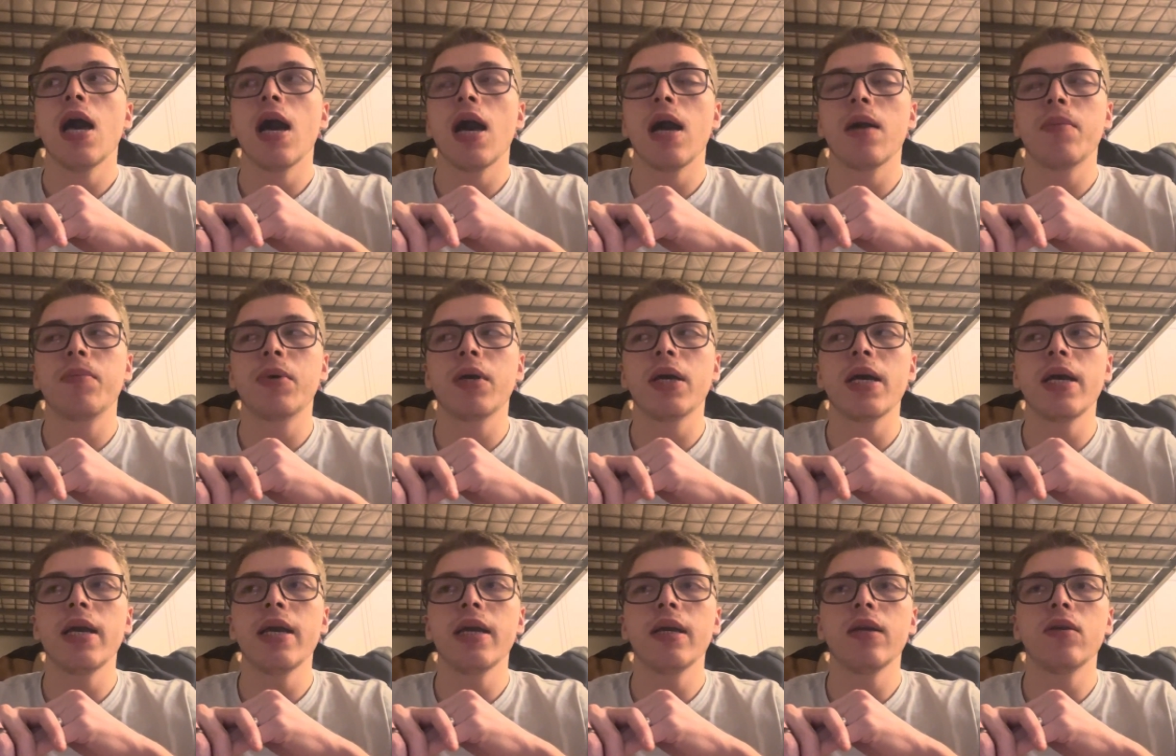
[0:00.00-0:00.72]

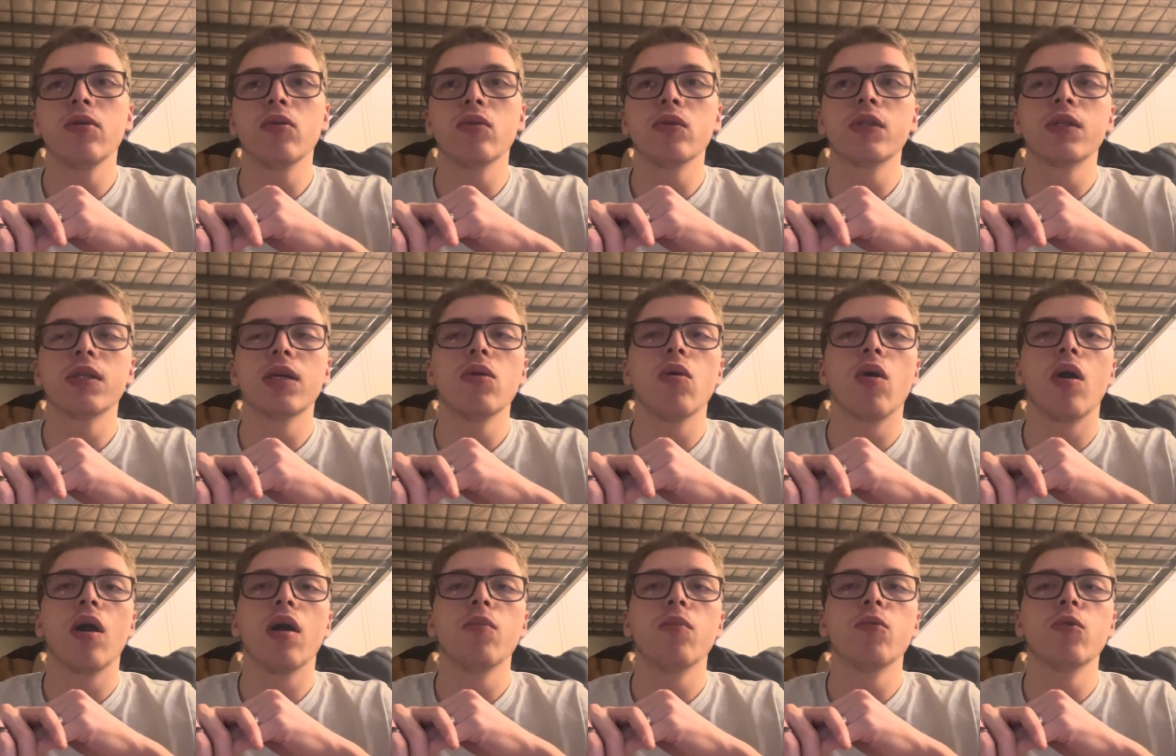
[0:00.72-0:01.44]
Après,
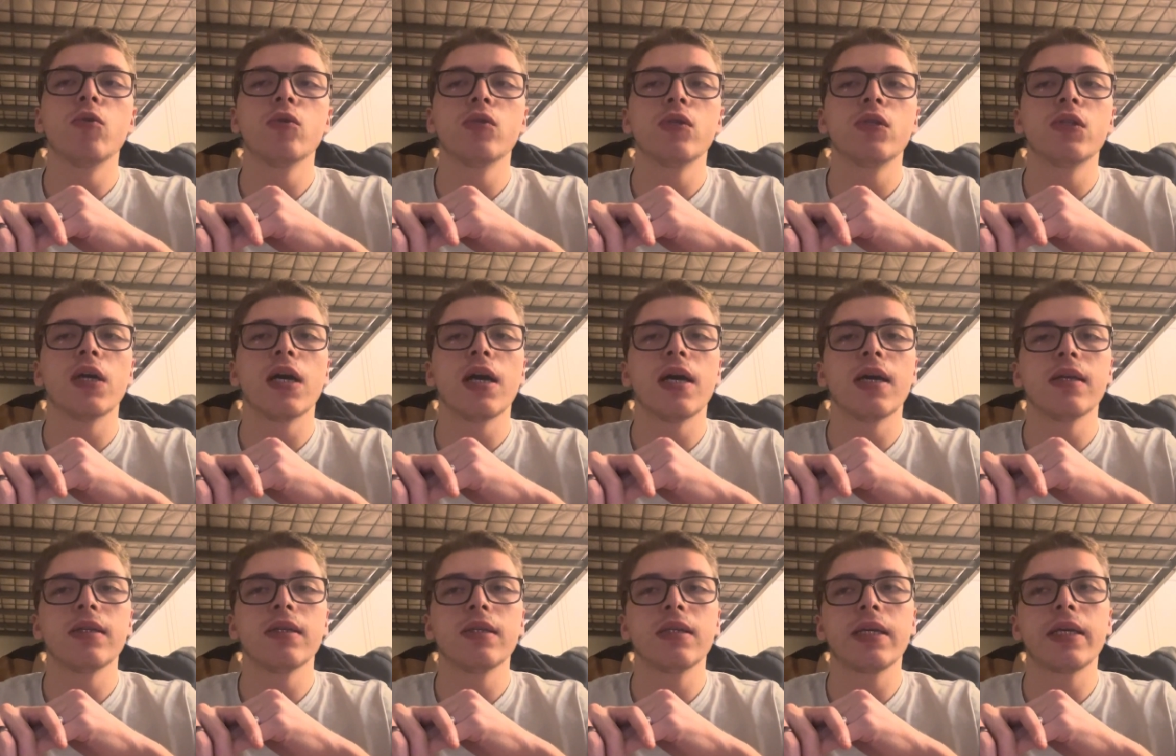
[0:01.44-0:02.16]
Gonzalo Ramos a
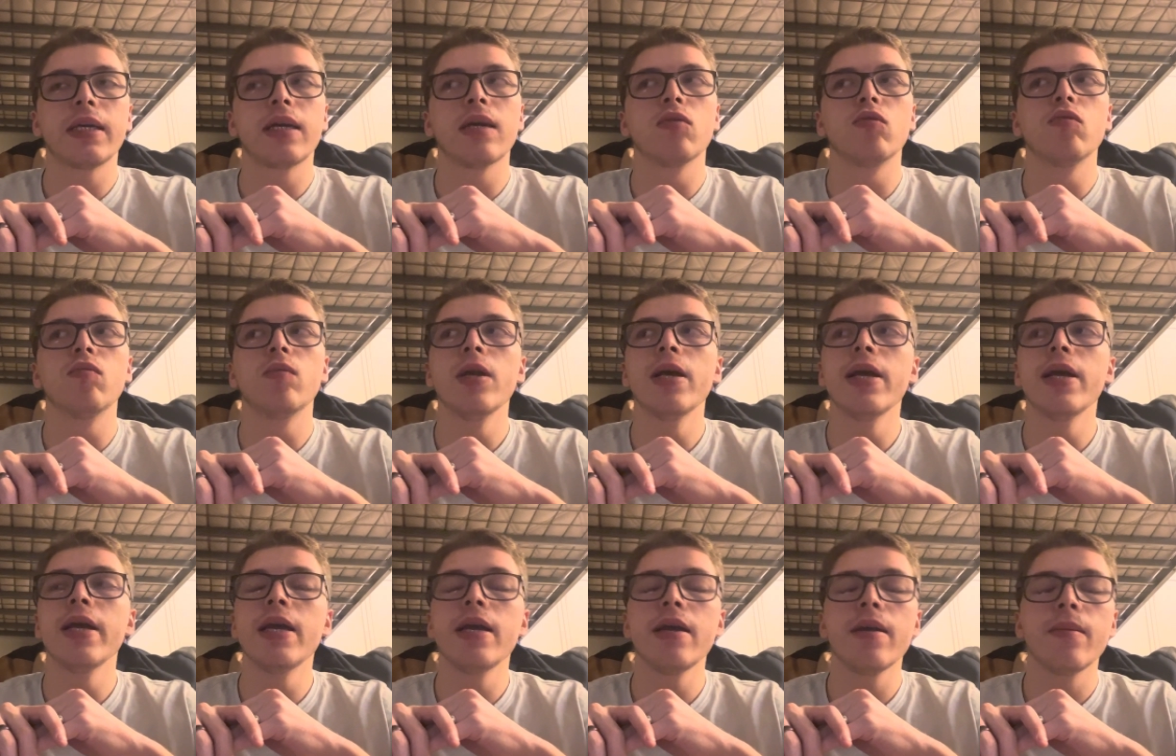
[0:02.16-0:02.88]
inscrit un
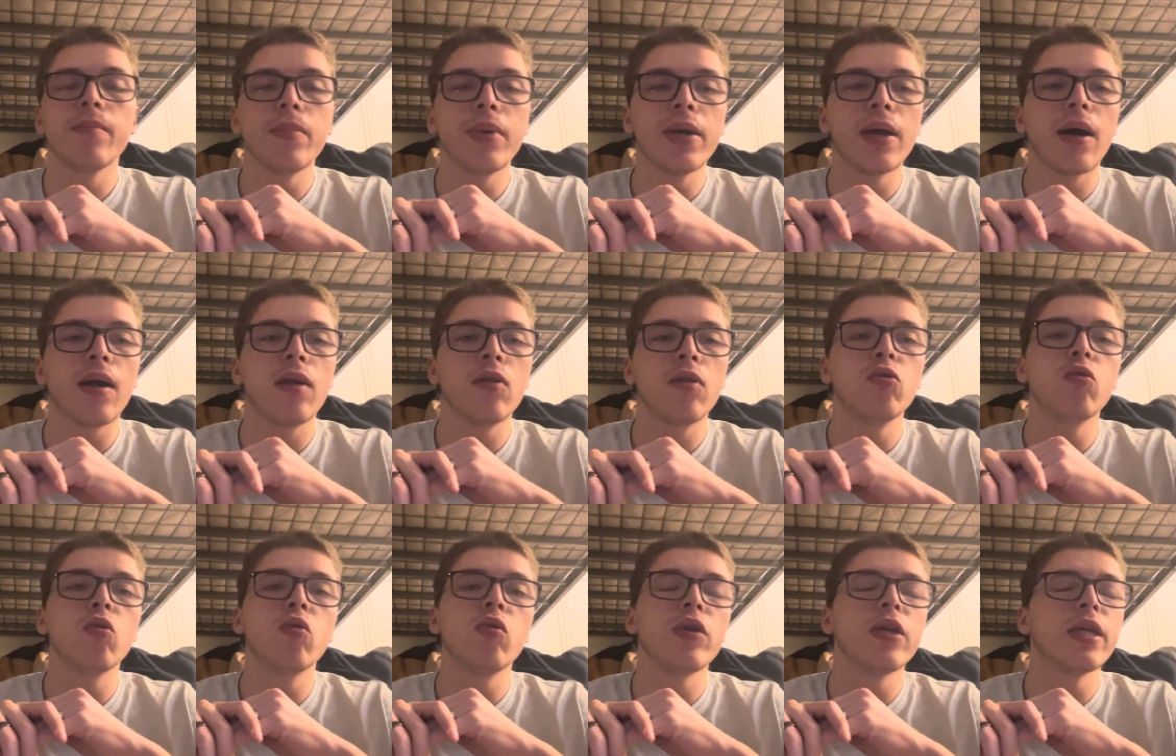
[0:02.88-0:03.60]
doublé,
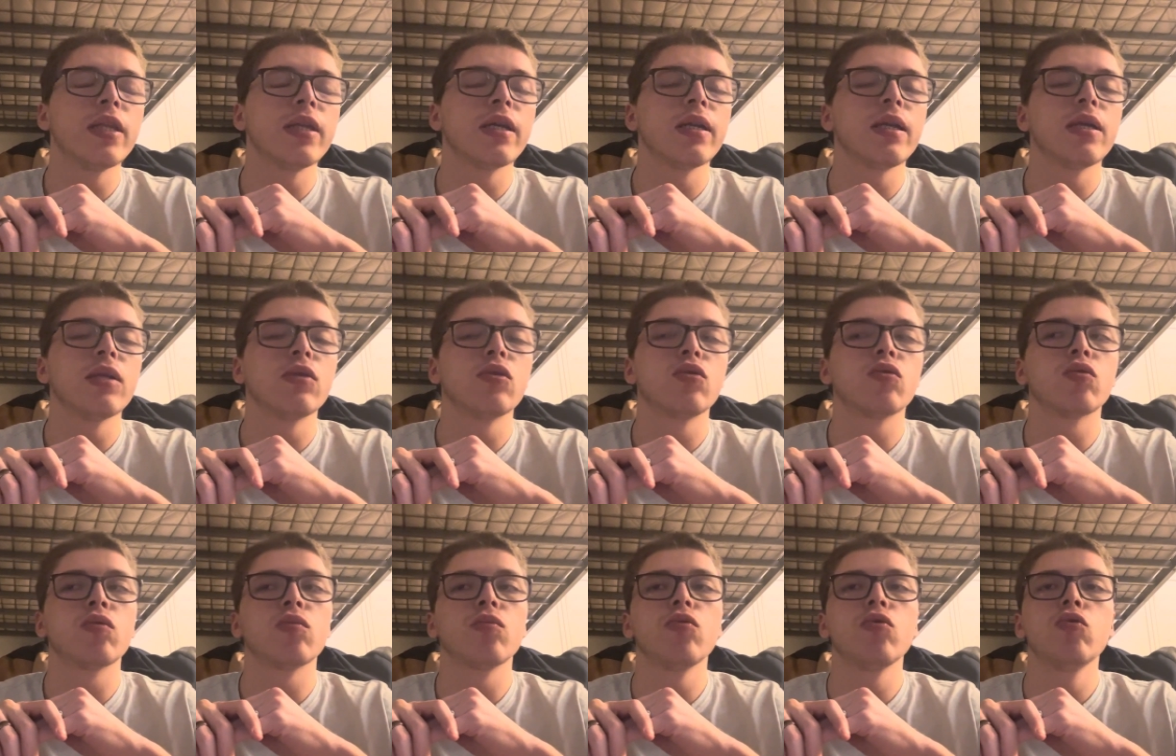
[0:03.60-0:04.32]
Beraldo y est allé de
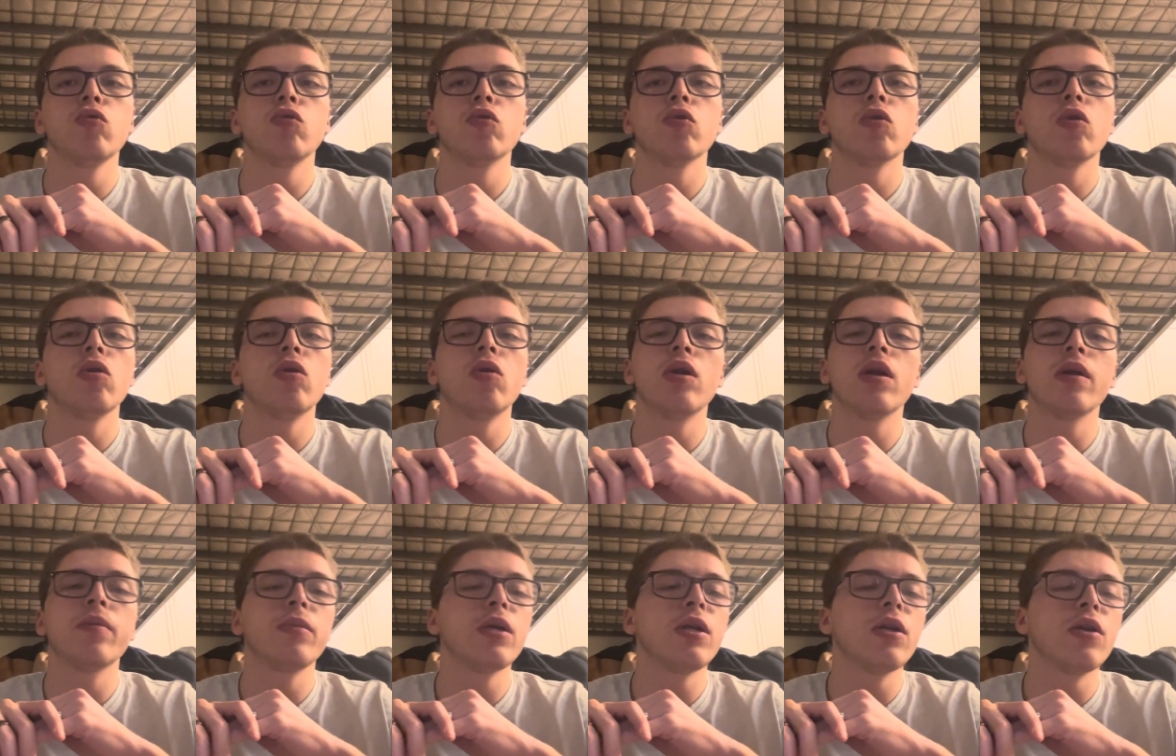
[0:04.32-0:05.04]
son but,
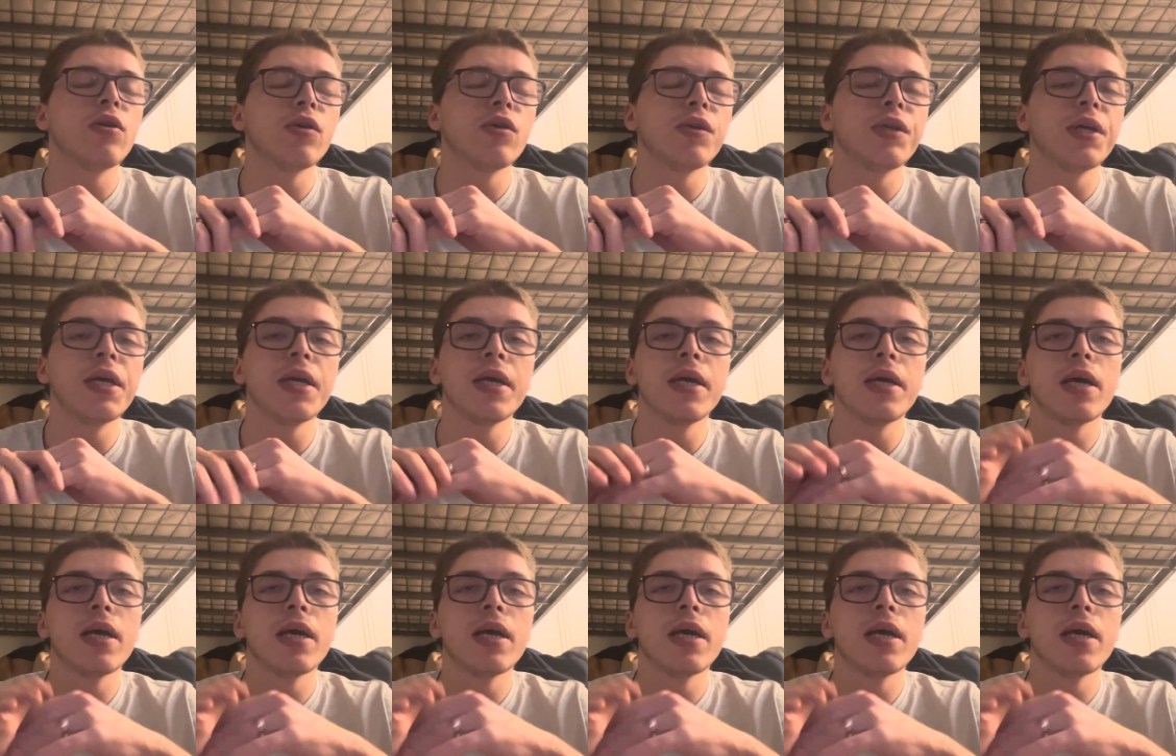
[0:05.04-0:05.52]
l'Olympique lyonnais